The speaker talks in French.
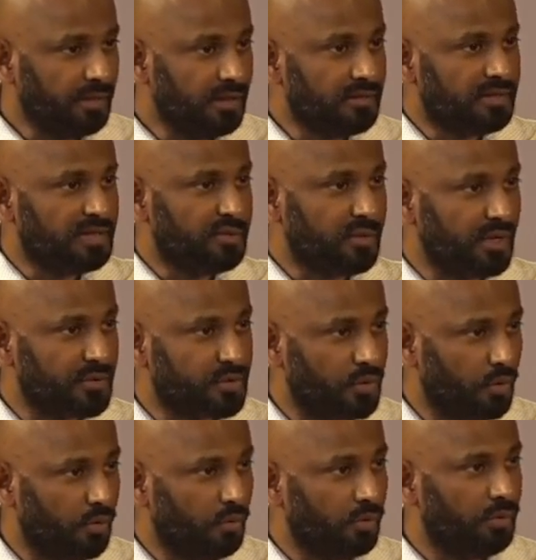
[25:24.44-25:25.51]
vit une
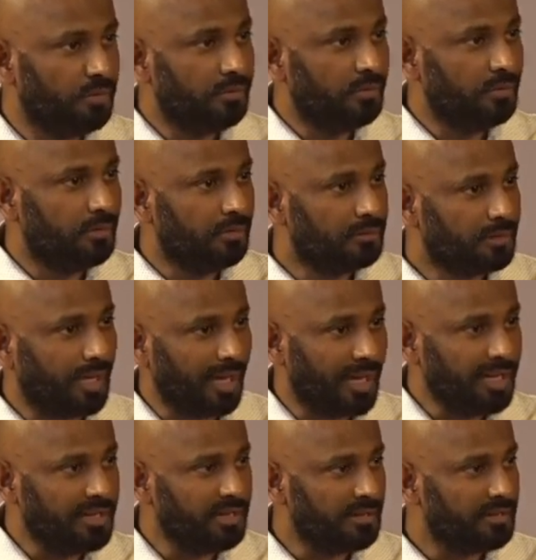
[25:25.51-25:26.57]
situation
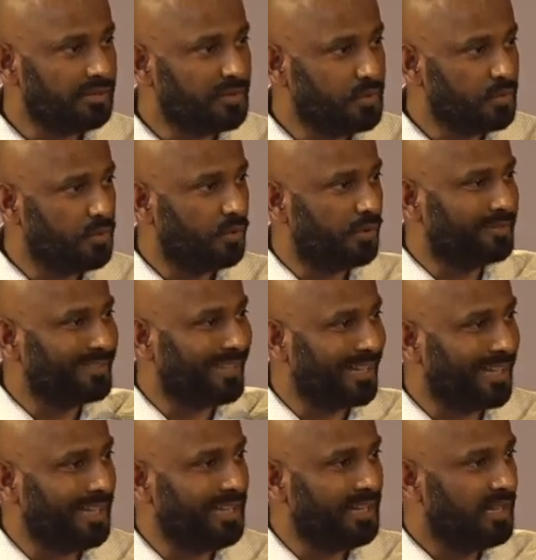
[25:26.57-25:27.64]
très
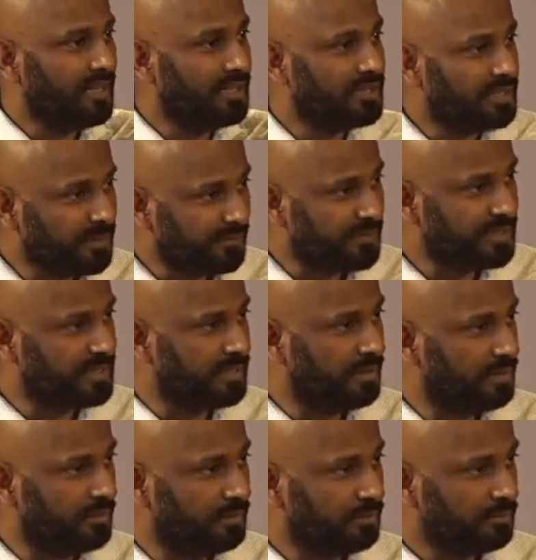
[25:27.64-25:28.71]
dure, très
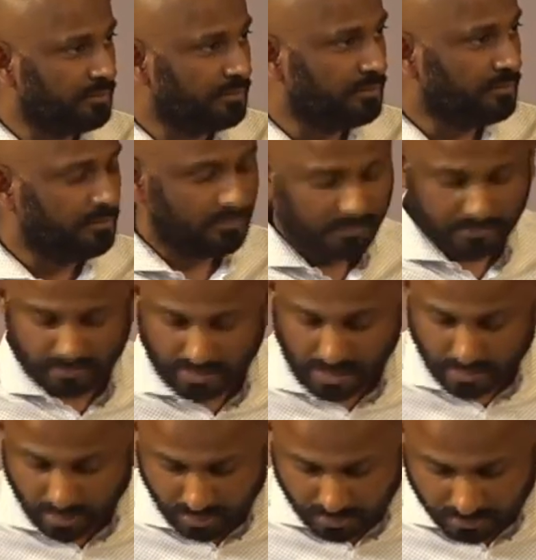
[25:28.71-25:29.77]
difficile.
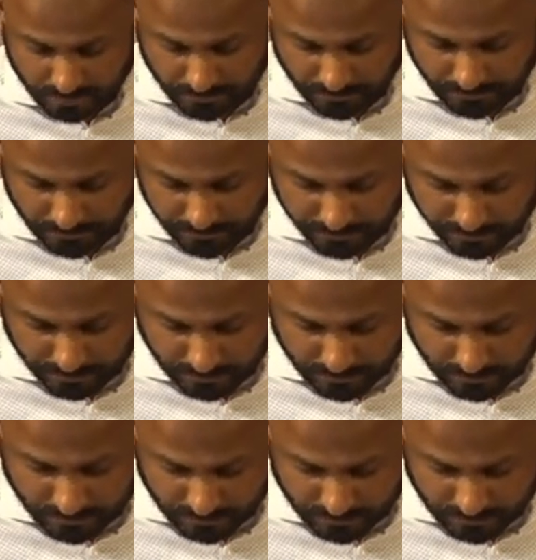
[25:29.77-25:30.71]
D'accord